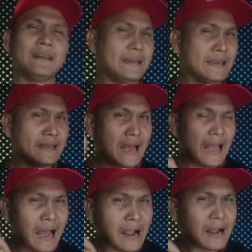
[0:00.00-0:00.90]

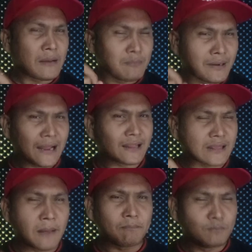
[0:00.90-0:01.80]
dia akan
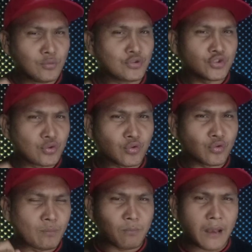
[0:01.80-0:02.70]
menatapmu
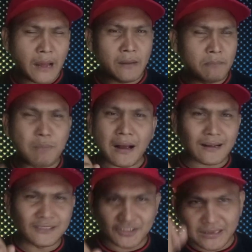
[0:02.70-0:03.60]
cukup lama
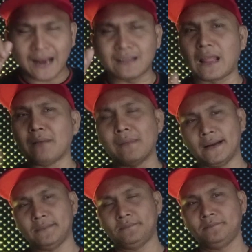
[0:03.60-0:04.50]
bahkan sangat lama.
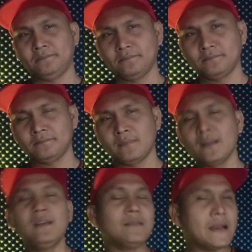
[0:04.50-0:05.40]

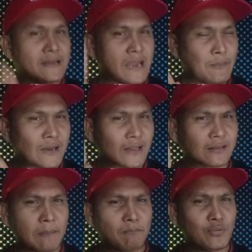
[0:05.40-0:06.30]
Dan dia
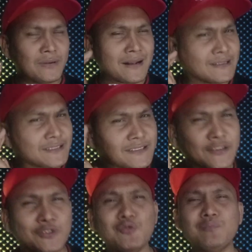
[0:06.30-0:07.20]
menatapmu dengan
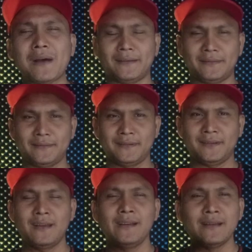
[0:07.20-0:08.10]
senyuman,
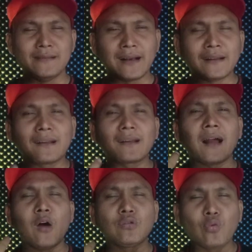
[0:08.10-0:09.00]
dengan
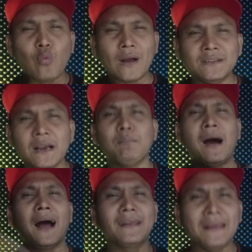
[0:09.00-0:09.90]
raut wajah
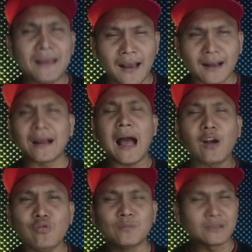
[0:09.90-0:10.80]
bahagia,
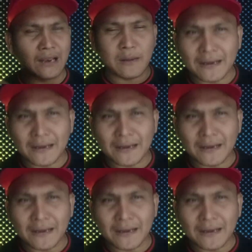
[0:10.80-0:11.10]
kagum segala